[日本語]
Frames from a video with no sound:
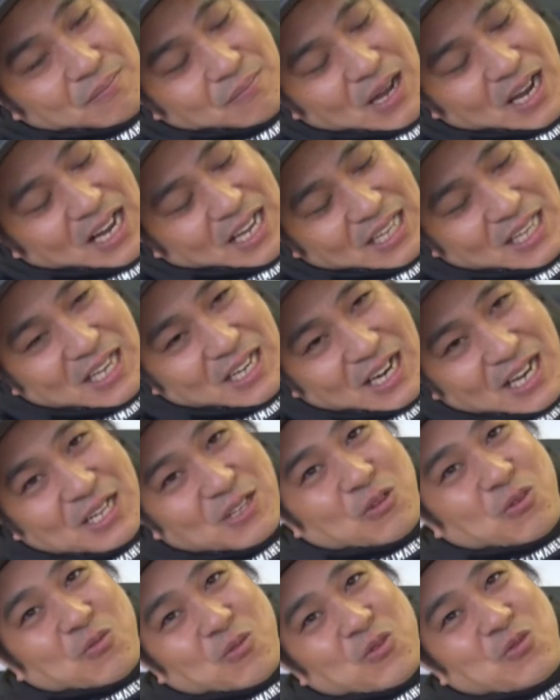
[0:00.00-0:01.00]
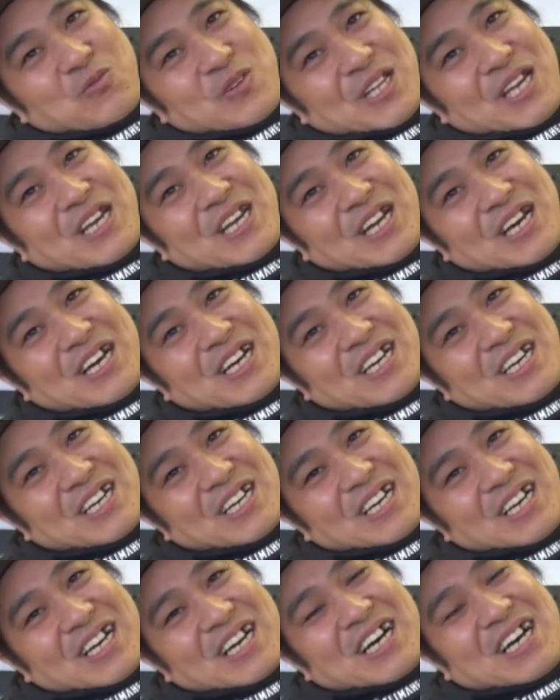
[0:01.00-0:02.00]
負けてないと思うみたいな
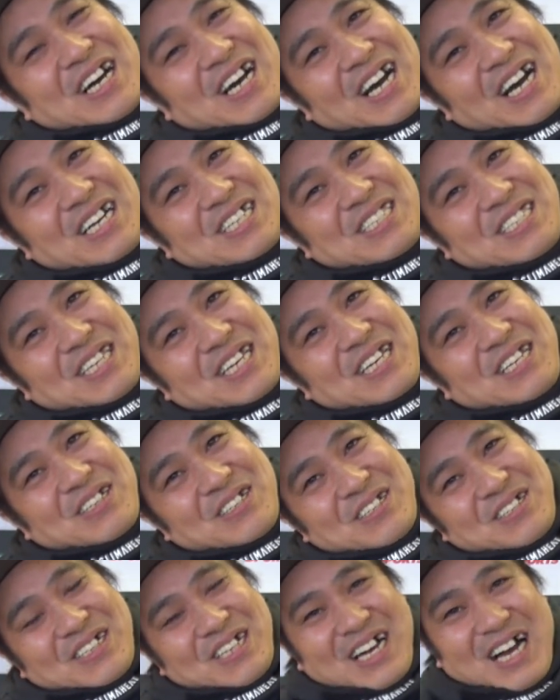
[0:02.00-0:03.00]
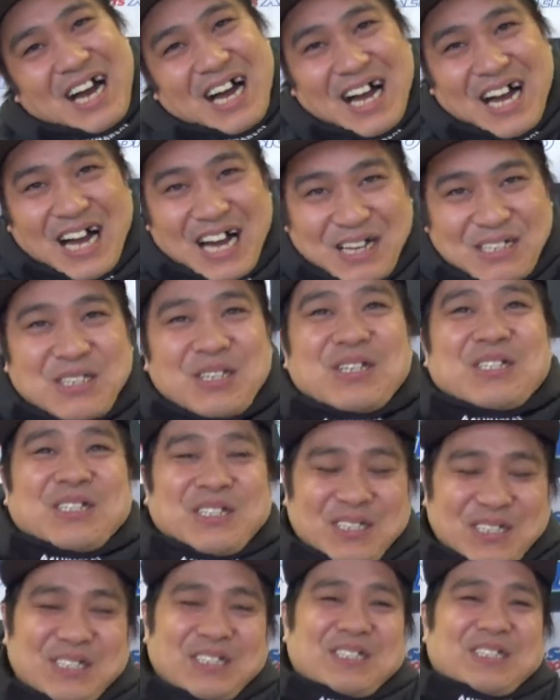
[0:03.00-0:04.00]
ああれか PS で
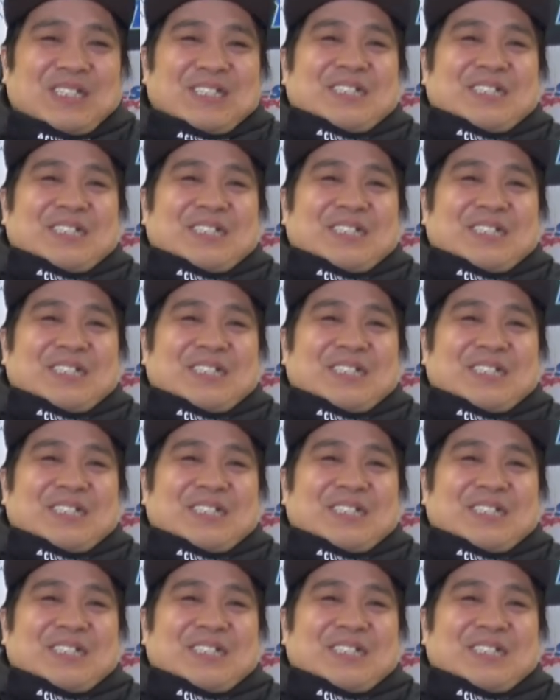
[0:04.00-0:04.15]
す